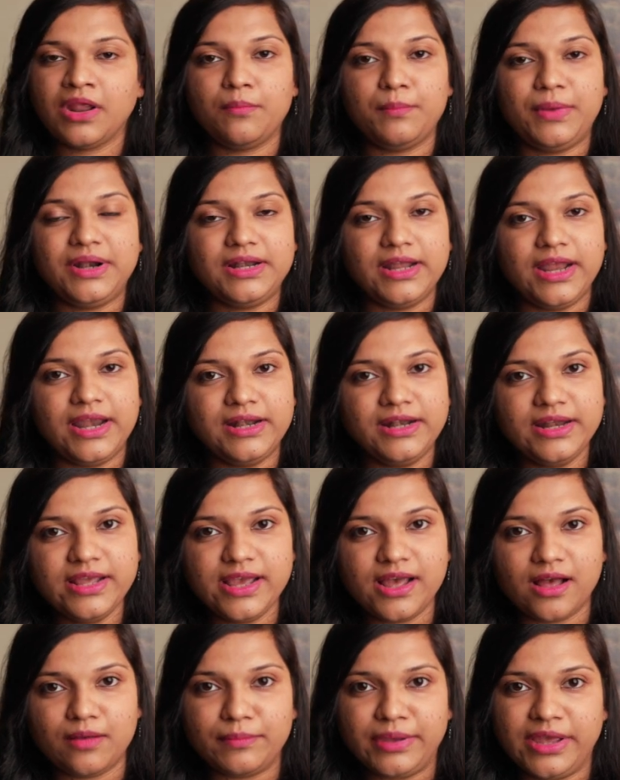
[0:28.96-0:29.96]
बट
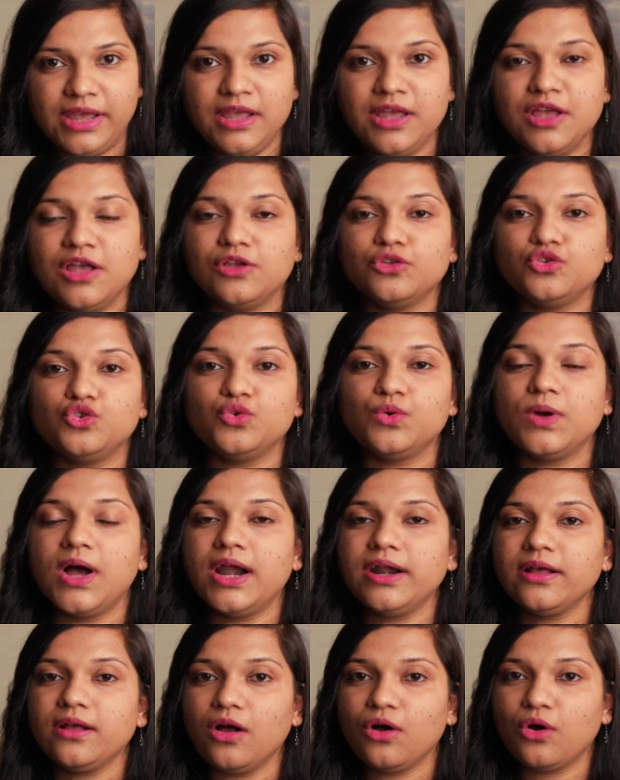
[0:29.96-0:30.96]
इंडिया में
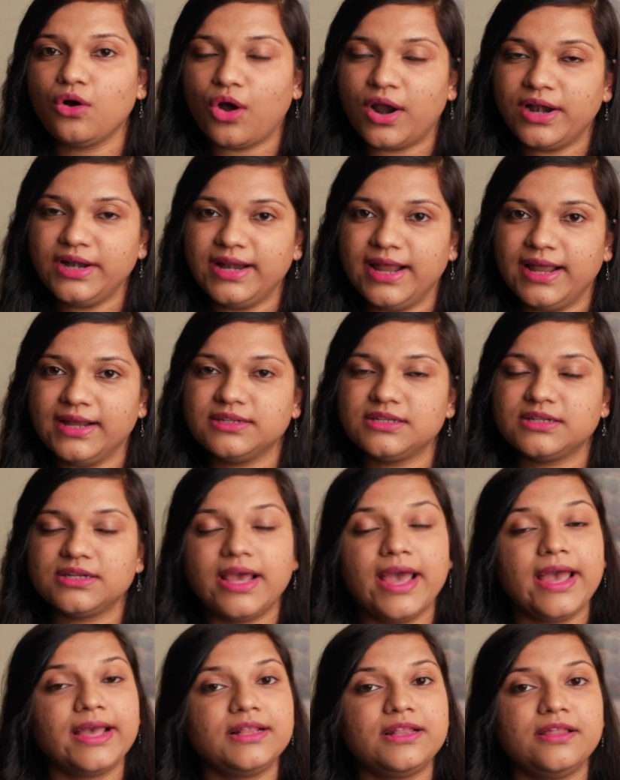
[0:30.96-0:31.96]
जुगाड़ का
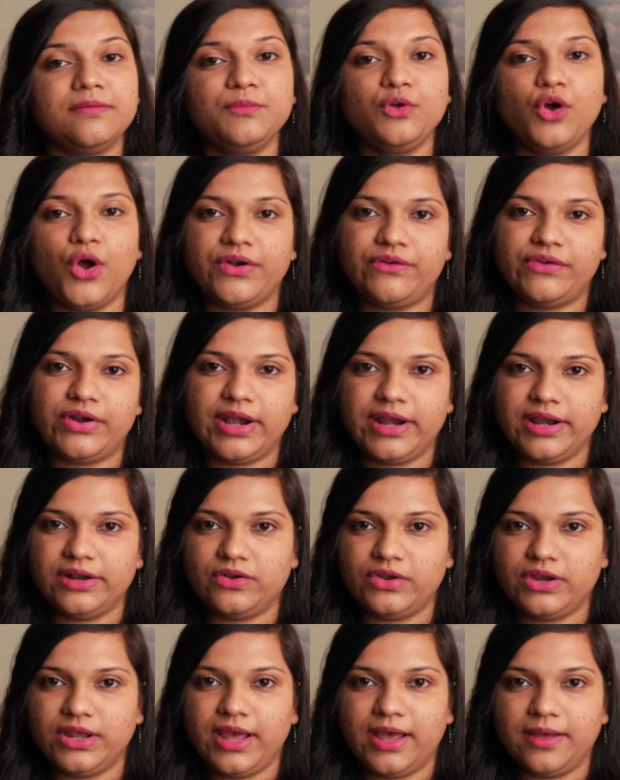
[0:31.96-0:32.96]
कॉन्टेक्स्ट एकदम
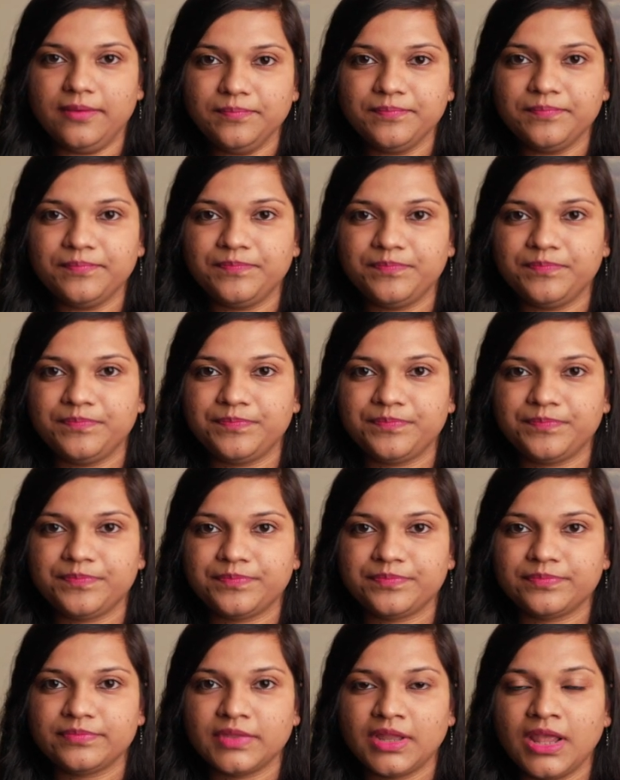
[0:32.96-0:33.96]
कॉन्ट्राडिक्ट्री है
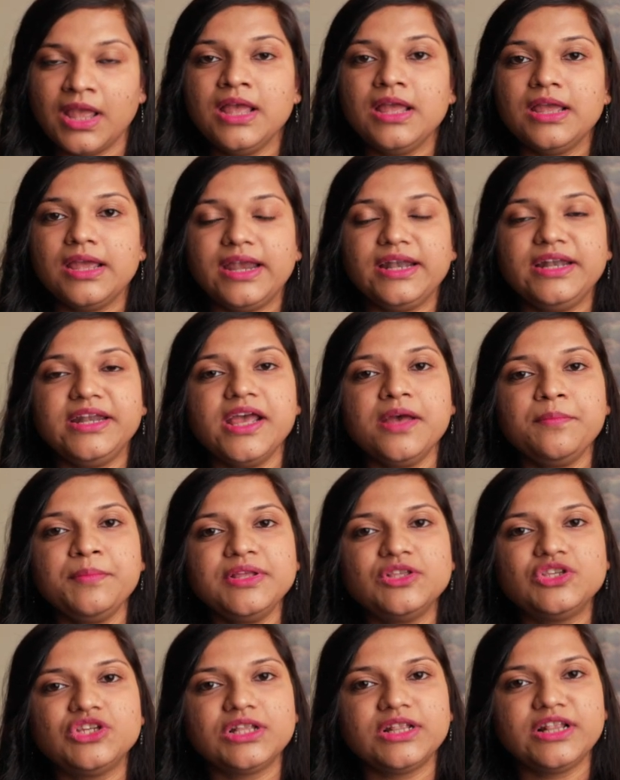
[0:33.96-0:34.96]
इंडिया
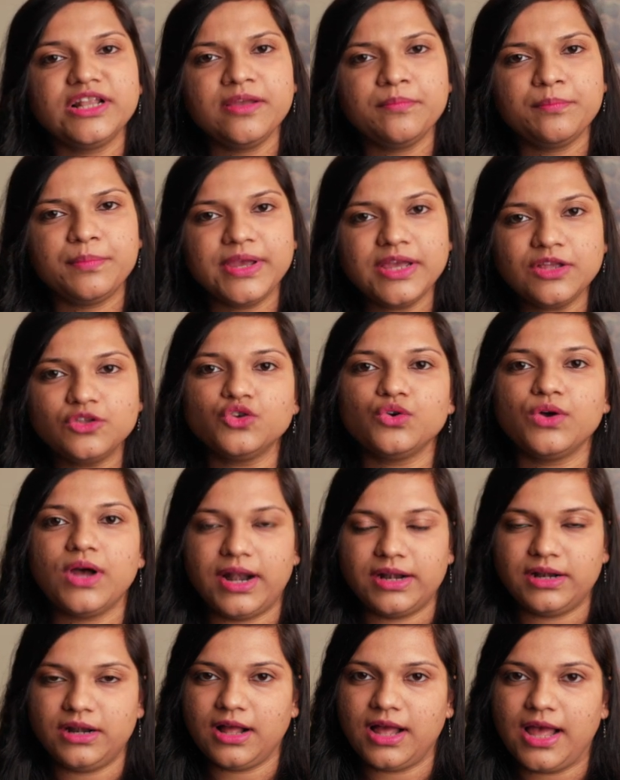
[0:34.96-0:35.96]
में जितने भी
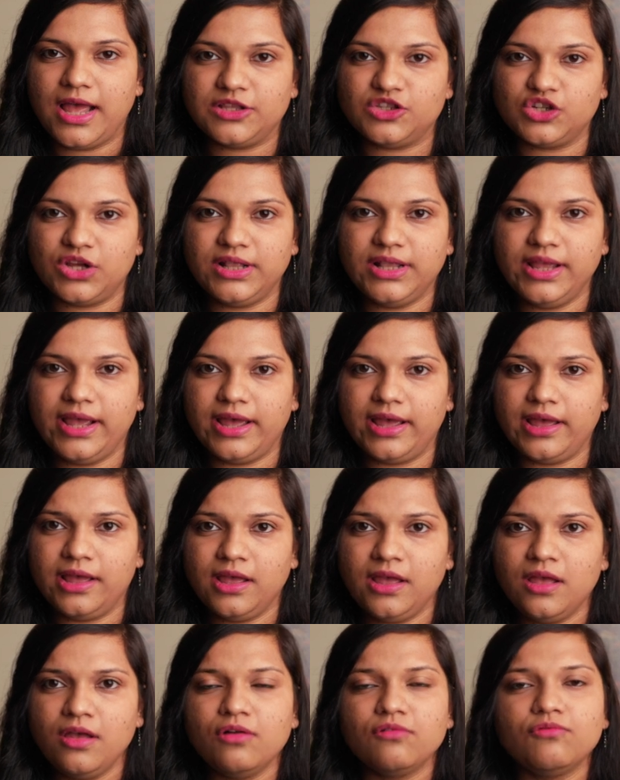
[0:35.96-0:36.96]
जुगाड़ लगाए जाते हैं
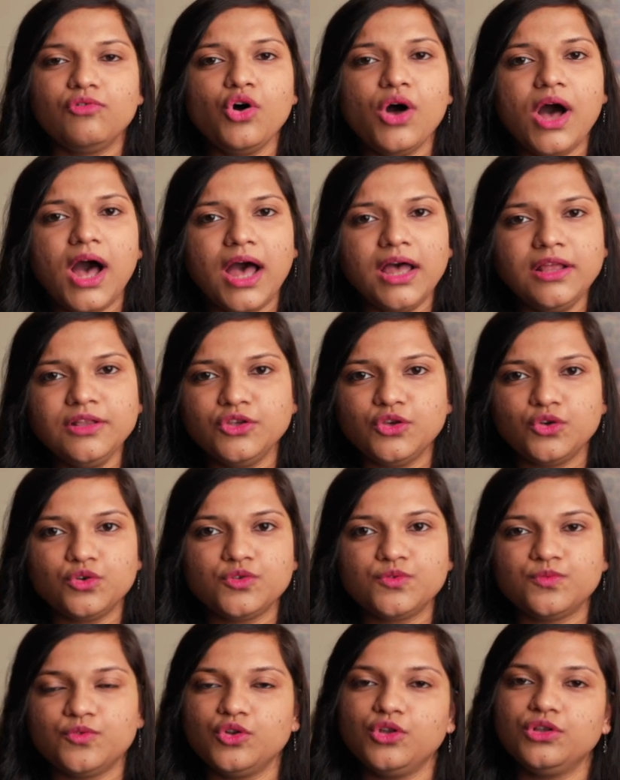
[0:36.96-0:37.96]
वो
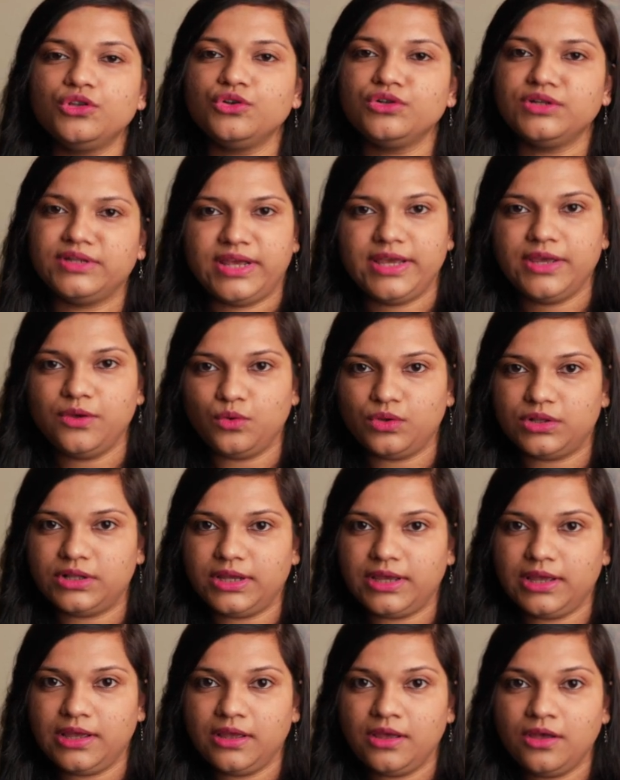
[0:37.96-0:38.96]
अनयूजफुल तो नहीं होते